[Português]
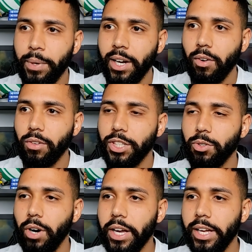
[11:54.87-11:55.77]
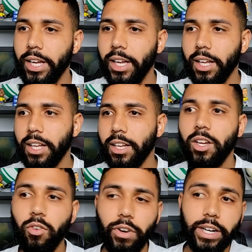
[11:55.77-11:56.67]
a briga continua aí.
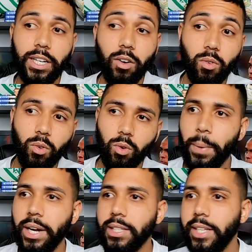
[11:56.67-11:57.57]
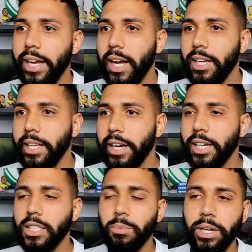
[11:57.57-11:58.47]
E o Verdão mantém a
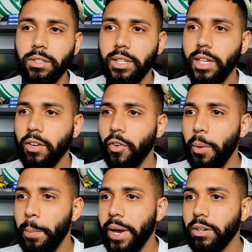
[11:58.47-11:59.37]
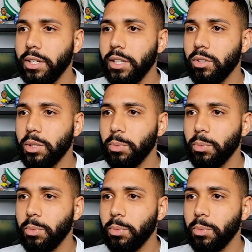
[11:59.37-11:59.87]
liderança. Mas eu achei que foi pênalti nesse